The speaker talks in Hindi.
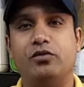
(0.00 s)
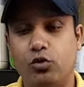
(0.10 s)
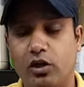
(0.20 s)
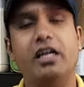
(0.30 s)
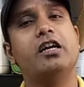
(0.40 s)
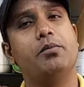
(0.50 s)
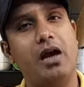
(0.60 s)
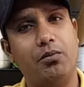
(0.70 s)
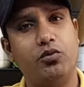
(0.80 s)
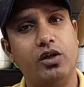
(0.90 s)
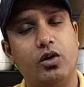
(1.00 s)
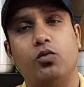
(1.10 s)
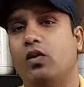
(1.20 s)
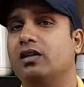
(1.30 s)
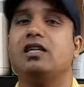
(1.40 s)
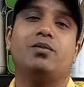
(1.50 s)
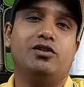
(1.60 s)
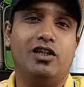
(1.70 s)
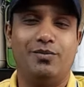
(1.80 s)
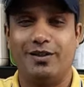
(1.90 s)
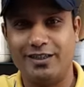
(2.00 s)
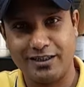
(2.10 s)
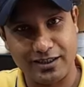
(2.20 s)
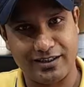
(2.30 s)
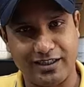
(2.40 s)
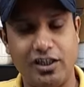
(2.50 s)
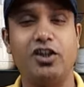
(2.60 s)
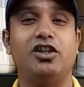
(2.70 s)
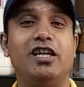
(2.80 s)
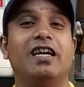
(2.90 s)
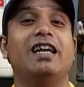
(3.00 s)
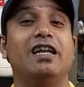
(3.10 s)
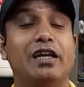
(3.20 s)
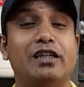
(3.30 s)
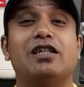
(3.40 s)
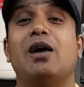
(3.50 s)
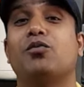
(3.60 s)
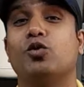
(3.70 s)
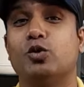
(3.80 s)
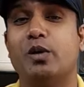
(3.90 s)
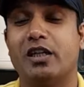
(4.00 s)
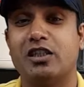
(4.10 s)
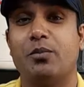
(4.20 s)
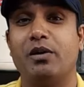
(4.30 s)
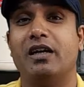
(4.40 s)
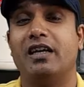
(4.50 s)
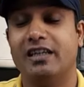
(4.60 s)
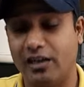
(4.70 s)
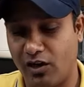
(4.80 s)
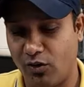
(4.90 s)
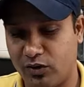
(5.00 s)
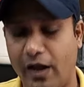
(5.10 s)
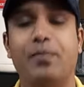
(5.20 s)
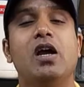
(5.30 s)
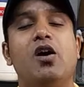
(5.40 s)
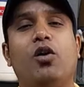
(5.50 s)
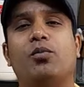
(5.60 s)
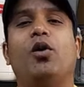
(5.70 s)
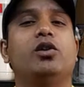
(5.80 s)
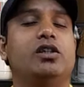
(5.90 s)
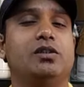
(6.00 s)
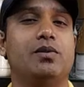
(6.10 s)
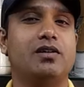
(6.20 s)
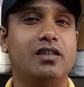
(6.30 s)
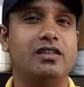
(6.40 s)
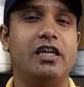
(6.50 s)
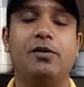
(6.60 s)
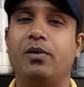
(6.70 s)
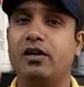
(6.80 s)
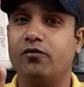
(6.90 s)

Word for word: जो लिंक मैं आपको दे रहा हूँ वहाँ से आप इजीली परचेज कर सकते हैं दिए गए लिंक से आपको कुछ भी एक्स्ट्रा पे नहीं करना होता है और बहुत ही ज़बरदस्त रेट पर